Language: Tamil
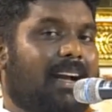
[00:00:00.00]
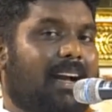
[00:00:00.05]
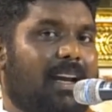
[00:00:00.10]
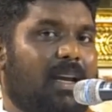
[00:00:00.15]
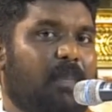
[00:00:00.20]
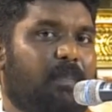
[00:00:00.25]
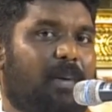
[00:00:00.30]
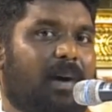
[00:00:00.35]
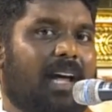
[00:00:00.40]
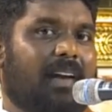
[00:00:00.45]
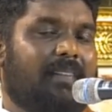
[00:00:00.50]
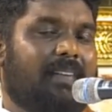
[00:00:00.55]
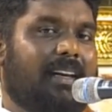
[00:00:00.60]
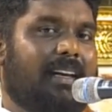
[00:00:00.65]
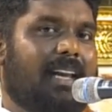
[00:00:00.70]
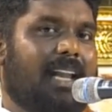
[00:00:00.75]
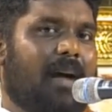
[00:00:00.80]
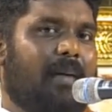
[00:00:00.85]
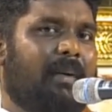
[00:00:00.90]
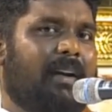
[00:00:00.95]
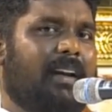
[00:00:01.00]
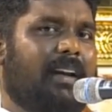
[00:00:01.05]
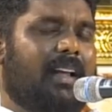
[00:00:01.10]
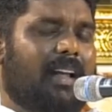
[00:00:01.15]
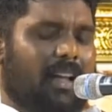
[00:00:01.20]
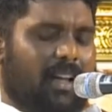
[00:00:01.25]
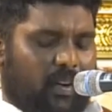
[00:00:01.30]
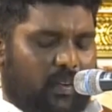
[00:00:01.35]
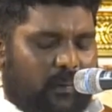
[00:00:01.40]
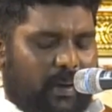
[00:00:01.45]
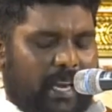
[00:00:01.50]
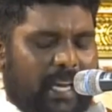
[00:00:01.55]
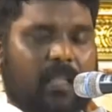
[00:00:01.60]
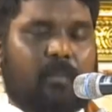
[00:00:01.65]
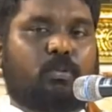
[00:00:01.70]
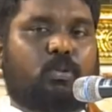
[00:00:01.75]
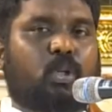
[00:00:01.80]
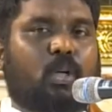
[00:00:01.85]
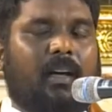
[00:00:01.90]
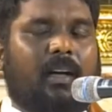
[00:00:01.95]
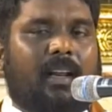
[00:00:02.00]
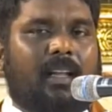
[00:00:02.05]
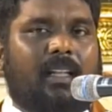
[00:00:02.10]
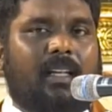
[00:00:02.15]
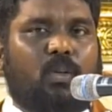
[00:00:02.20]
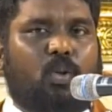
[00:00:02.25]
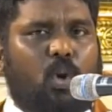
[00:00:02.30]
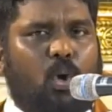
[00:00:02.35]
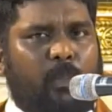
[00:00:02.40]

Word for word: கண் பார்வை இல்லாமல் வேதம் சொல்லுகிறது